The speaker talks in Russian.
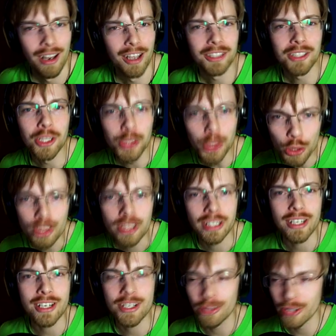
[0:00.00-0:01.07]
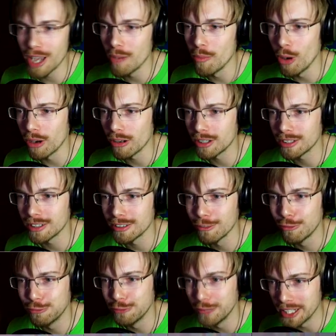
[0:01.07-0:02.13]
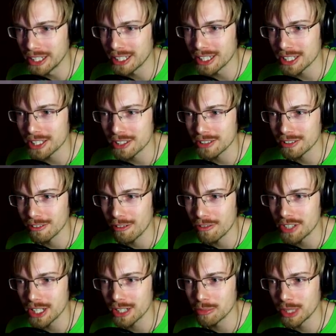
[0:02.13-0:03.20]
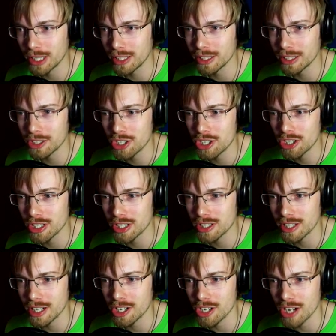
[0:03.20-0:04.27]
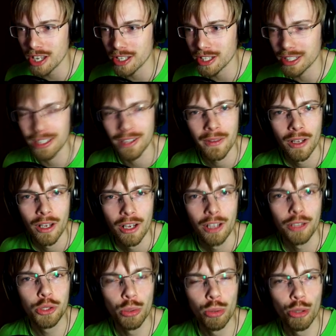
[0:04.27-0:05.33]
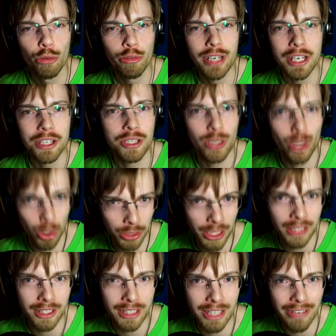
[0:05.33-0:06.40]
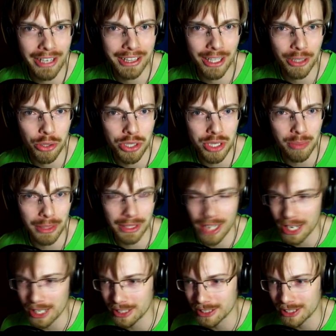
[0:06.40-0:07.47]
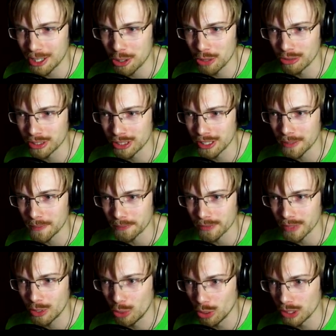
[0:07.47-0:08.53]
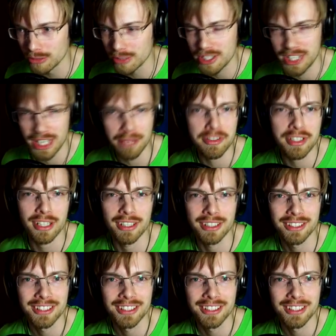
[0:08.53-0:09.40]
Это лучшее, что я мог выиграть во всех мегалактических сражениях. Думаю, в CSGO надо давать такой же подарок какого-то голого Зевса.